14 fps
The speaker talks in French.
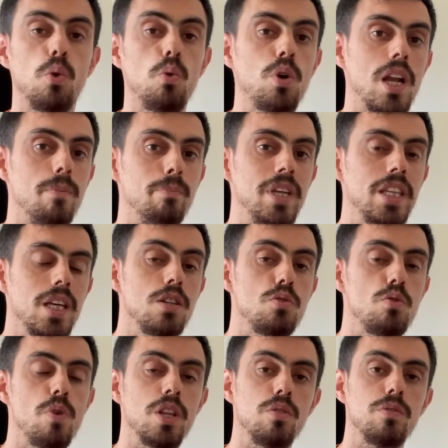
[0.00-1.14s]
Donc la métrique
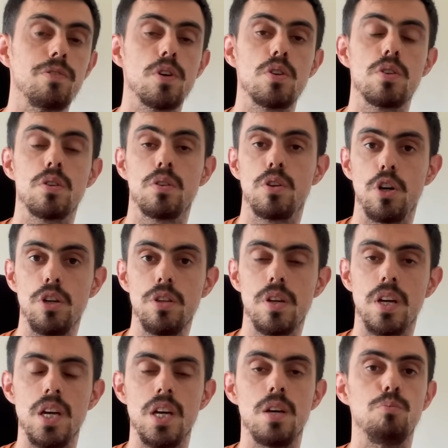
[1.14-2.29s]
du what the fuck
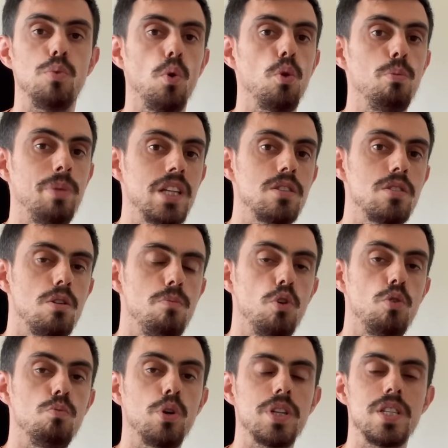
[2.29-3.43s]
code pour ne pas être seulement
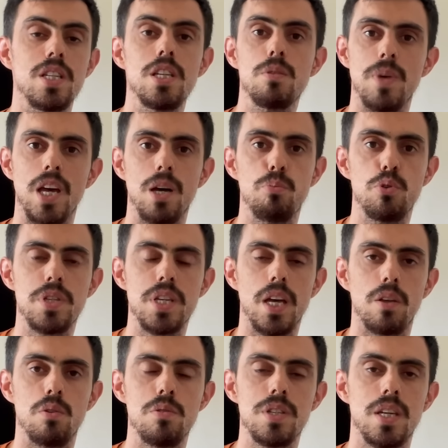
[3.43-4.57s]
humoristique mais un peu
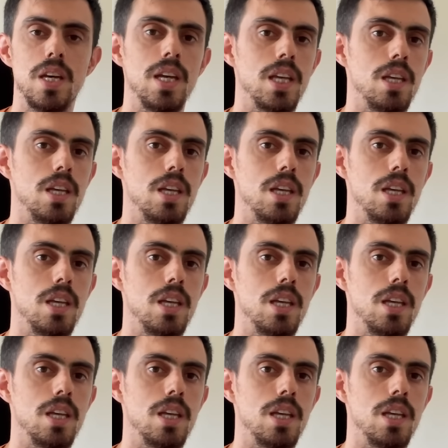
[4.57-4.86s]
sérieuse,